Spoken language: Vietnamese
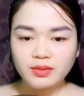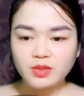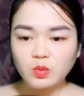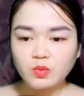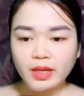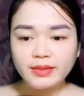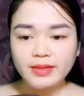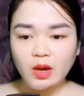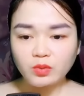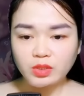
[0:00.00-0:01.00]
Bây giờ
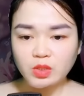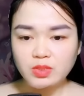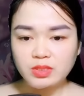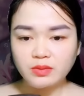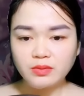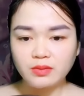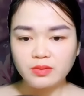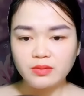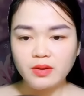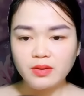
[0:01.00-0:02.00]
tôi sẽ thổ lộ.
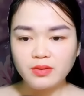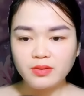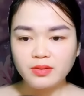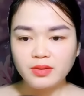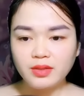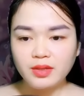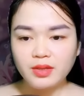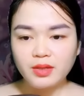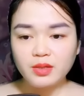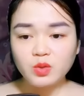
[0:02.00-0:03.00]
Lo lắng quá,
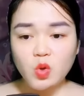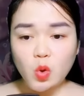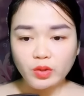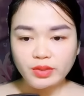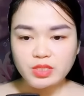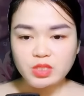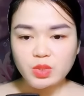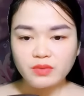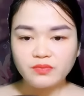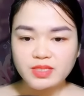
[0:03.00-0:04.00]
hy vọng sẽ thành
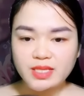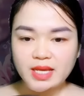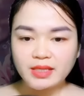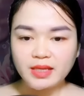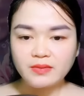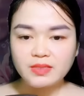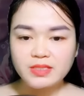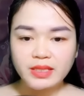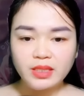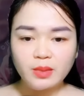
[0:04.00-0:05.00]
công.
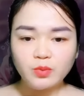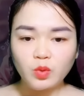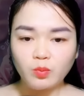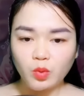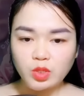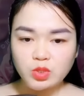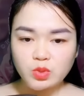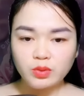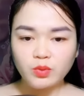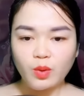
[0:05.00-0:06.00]
Ha ha ha,
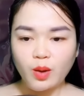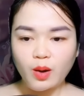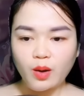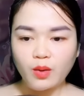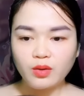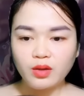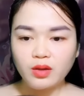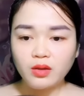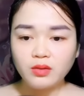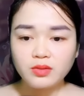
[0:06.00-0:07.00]
đừng lo lắng,
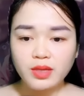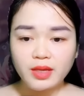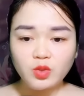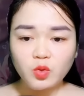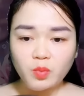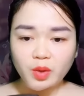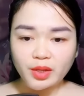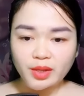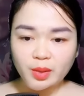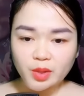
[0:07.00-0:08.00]
mau mau xông lên
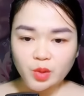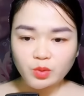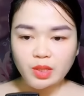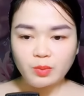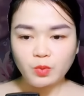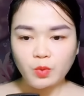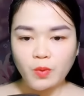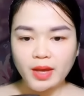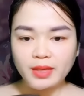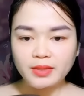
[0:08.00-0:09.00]
đi.
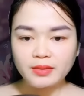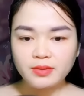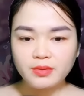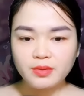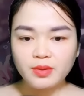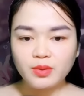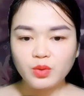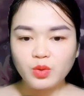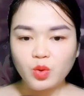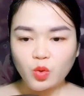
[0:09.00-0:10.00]
Hai người siêu xứng
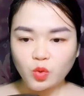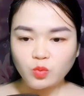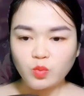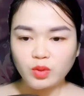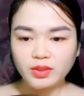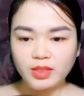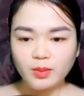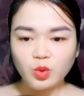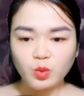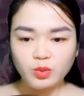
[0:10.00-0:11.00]
đôi, cặp đôi trời
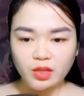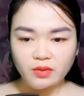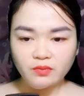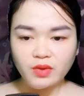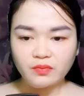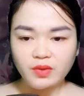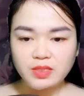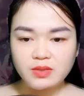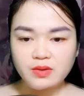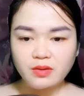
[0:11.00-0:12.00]
ban, sinh
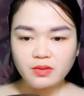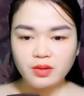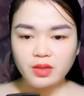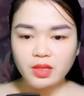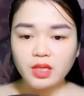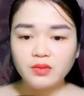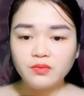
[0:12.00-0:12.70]
ra dành cho nhau.